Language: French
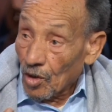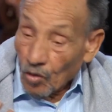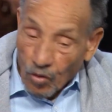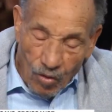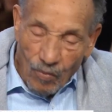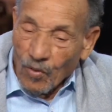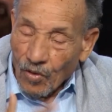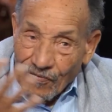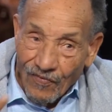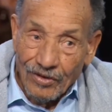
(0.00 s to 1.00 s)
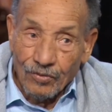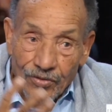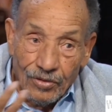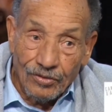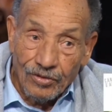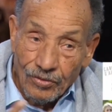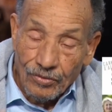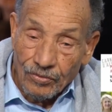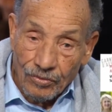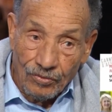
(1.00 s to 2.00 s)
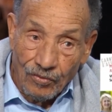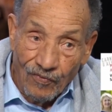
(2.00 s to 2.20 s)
colomboles, enfin toutes sortes de,